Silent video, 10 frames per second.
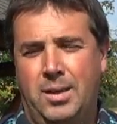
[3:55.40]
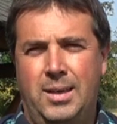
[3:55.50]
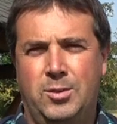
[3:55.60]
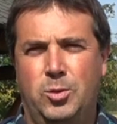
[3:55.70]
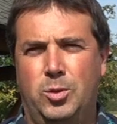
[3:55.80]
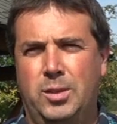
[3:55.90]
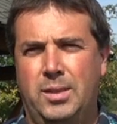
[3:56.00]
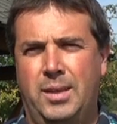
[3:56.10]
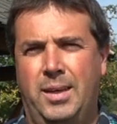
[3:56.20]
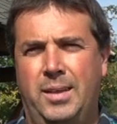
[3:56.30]
Also
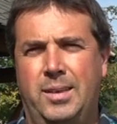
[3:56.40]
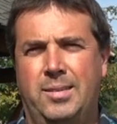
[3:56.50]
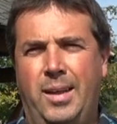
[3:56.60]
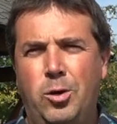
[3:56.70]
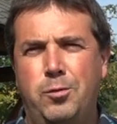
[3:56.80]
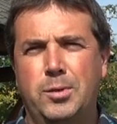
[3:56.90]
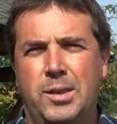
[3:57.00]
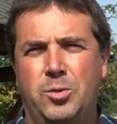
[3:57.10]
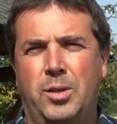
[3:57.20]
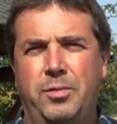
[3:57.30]
das Laufen und
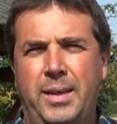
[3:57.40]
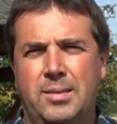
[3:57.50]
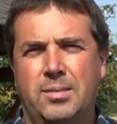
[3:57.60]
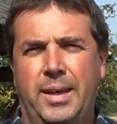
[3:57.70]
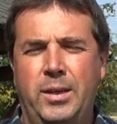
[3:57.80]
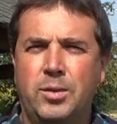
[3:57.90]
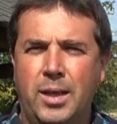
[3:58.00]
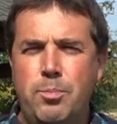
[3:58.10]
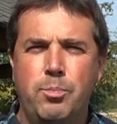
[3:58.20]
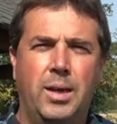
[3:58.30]
das Unterwegssein und
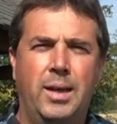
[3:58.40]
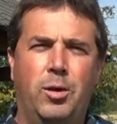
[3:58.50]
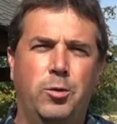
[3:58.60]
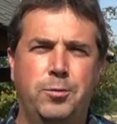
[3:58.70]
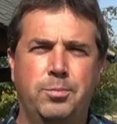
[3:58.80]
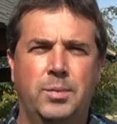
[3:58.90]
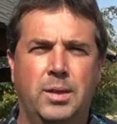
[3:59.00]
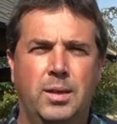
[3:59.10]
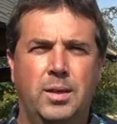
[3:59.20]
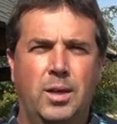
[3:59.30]
im Laufen
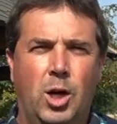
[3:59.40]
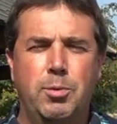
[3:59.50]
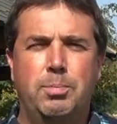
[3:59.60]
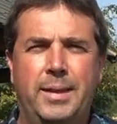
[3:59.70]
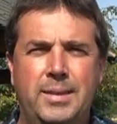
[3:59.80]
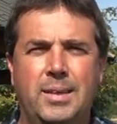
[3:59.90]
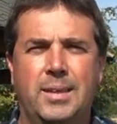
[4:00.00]
auch mit manchen